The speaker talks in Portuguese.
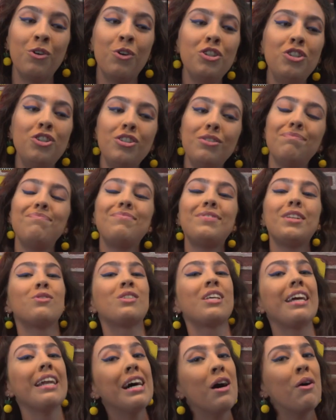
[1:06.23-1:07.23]
hoje, não
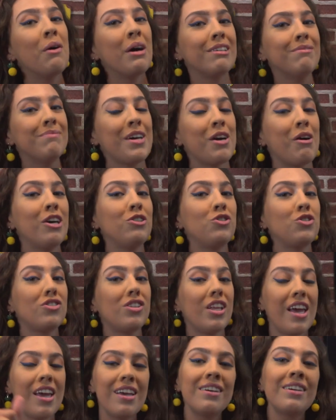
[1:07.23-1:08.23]
sei não, hein? Eu acho que
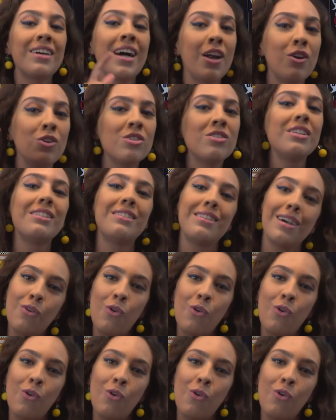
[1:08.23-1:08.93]
tem caroço nesse